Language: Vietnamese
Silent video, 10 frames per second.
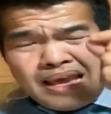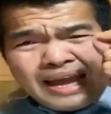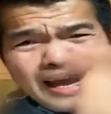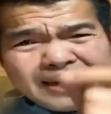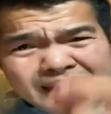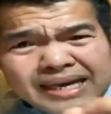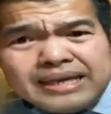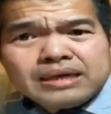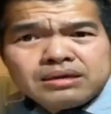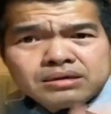hát
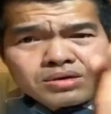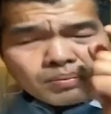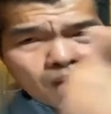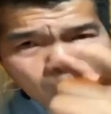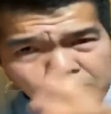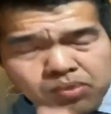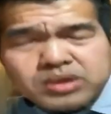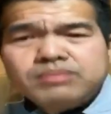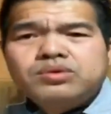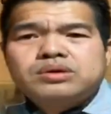ấy còn hôm mua
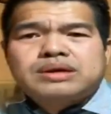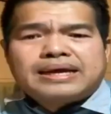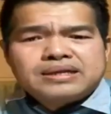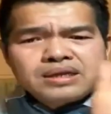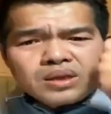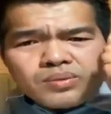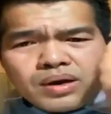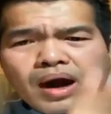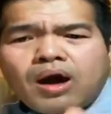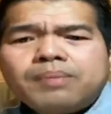chùm luôn đã dương thua
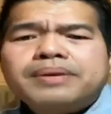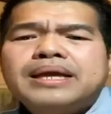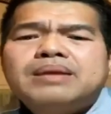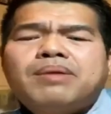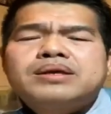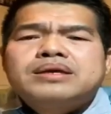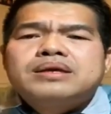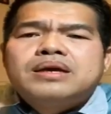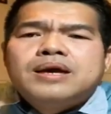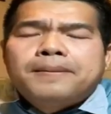oi đây là bao dương
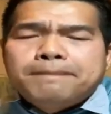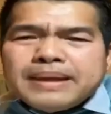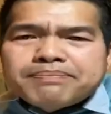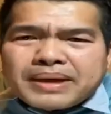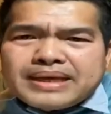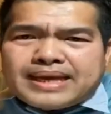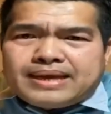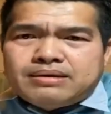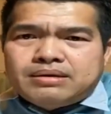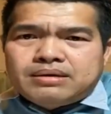miên bành hà